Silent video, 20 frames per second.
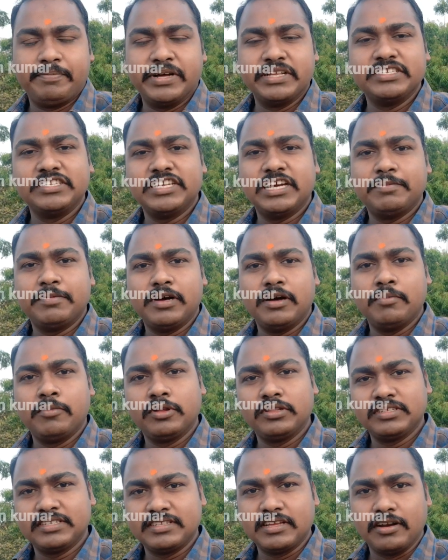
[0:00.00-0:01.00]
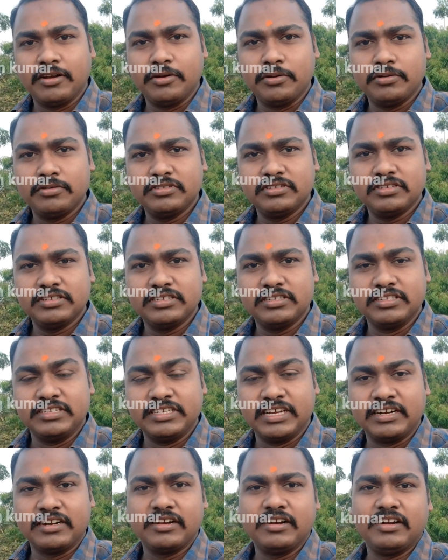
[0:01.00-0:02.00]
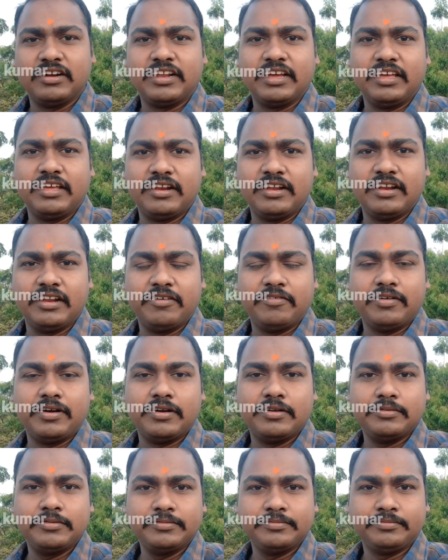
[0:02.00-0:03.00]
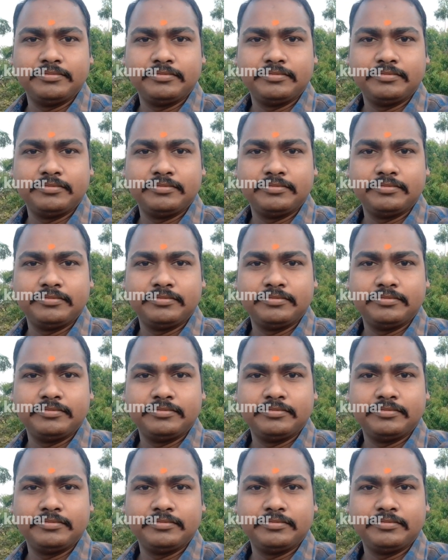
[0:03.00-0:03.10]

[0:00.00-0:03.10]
పంజాబ్ అమృత్సర్లో జనరల్ డయర్ అనేవాడు